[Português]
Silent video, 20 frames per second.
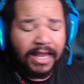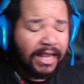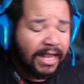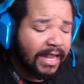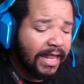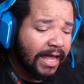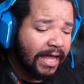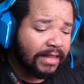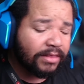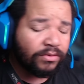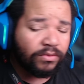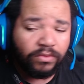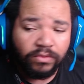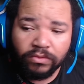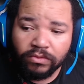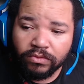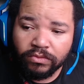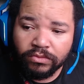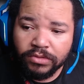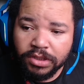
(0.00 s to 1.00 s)
lá
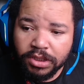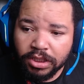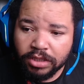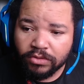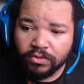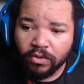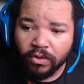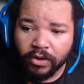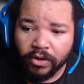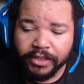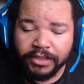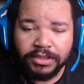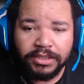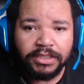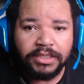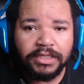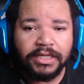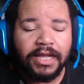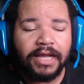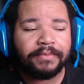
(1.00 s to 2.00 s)
no
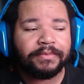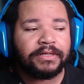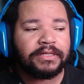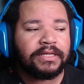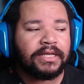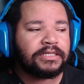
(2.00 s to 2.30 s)
Discord, tá, mano?